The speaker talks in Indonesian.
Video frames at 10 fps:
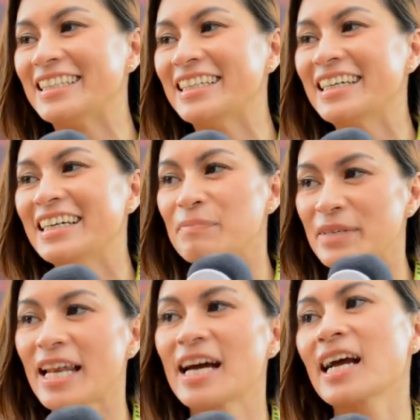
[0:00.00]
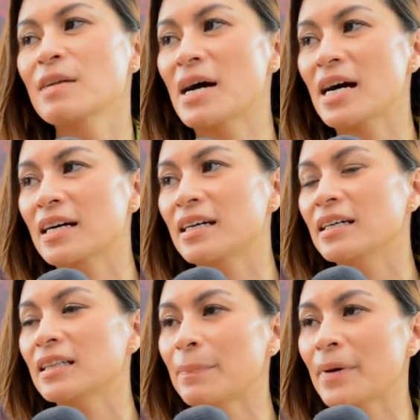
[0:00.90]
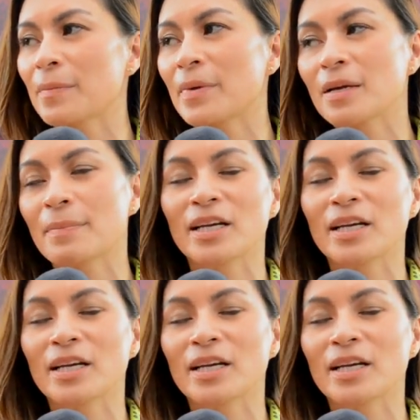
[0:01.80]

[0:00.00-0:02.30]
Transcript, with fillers: Jadi menyenangkan banget apa